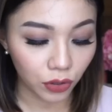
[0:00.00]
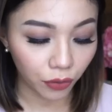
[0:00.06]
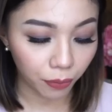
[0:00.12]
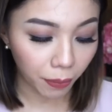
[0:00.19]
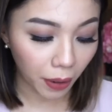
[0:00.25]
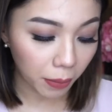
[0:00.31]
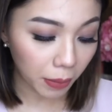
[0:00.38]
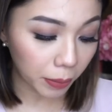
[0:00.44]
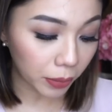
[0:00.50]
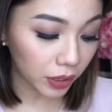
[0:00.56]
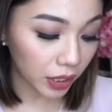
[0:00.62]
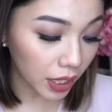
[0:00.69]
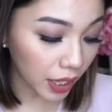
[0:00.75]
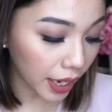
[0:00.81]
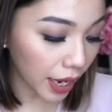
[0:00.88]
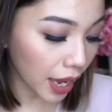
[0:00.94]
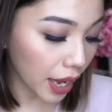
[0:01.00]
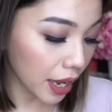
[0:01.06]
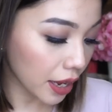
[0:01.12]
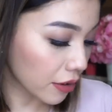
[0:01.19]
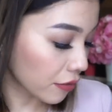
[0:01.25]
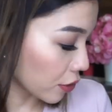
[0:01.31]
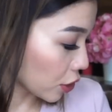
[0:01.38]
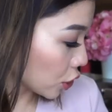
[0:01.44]
So, pag maputi
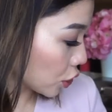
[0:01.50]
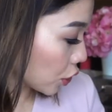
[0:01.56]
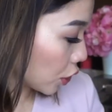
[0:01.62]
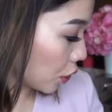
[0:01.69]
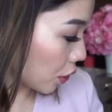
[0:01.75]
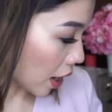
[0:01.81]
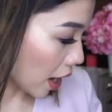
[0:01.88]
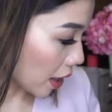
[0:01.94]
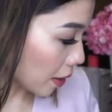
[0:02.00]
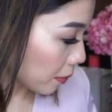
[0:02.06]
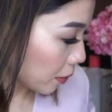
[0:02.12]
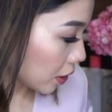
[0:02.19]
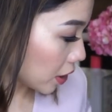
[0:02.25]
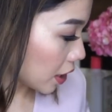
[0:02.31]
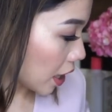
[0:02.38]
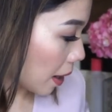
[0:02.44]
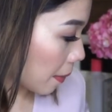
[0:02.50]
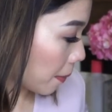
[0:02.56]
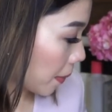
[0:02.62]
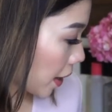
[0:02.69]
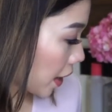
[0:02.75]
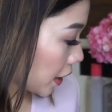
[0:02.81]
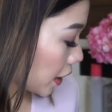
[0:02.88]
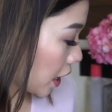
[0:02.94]
ka, for sure yung almond
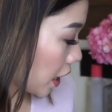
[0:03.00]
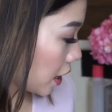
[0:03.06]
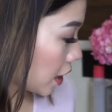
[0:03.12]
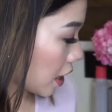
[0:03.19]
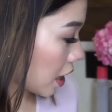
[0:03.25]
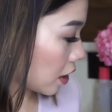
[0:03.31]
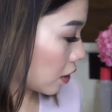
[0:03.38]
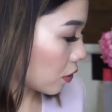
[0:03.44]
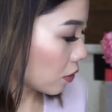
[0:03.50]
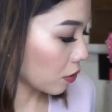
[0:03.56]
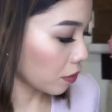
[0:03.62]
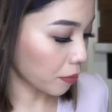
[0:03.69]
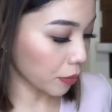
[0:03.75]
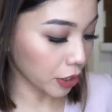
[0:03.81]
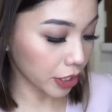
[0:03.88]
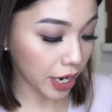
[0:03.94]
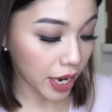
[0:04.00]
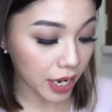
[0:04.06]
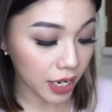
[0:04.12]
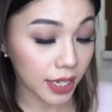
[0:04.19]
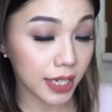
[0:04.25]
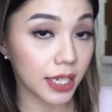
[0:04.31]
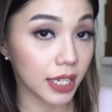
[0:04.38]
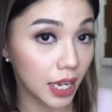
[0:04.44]
dapat. And then, kung
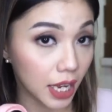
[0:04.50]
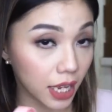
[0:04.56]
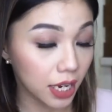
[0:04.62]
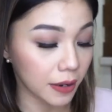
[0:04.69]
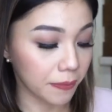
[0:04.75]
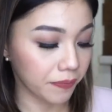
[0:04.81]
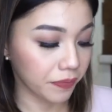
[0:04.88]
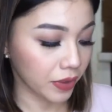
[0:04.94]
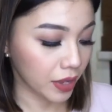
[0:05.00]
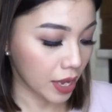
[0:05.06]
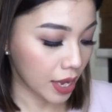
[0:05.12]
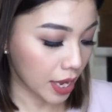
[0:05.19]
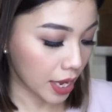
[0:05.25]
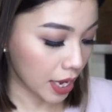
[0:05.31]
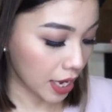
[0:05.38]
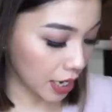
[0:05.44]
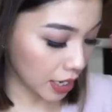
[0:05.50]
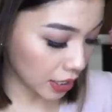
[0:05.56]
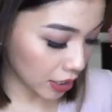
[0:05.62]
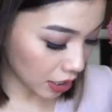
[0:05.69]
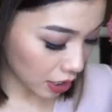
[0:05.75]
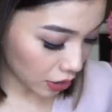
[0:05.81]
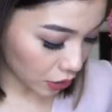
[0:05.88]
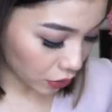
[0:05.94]
morena skin,
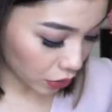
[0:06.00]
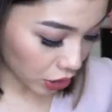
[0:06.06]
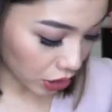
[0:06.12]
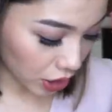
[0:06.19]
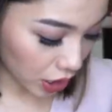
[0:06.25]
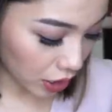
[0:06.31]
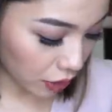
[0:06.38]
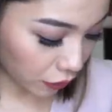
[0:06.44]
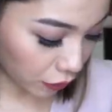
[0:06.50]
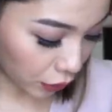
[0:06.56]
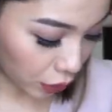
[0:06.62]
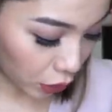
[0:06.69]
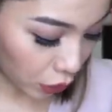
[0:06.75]
hazel yung shade for